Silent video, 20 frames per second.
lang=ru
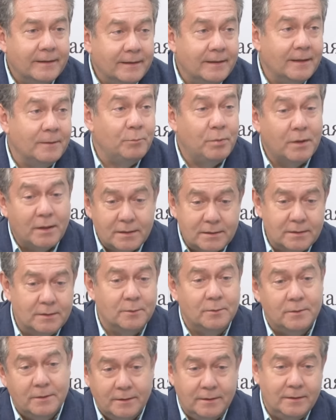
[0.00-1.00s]
А я
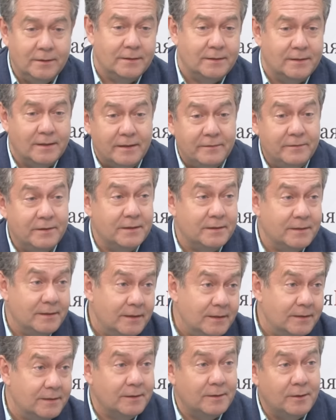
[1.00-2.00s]
простой
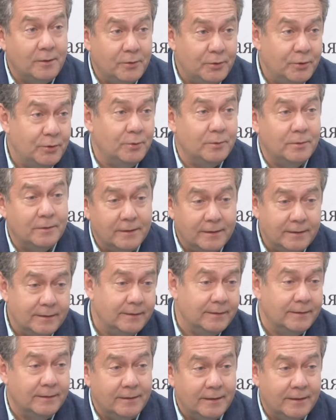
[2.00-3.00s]
советский
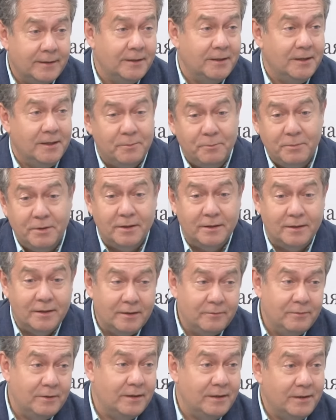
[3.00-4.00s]
заключенный, и мне
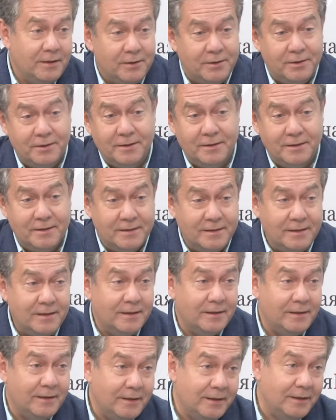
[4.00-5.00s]
товарищ
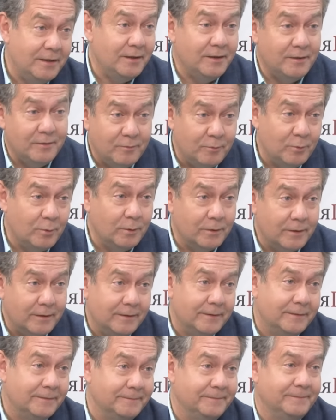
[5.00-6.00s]
серый волк.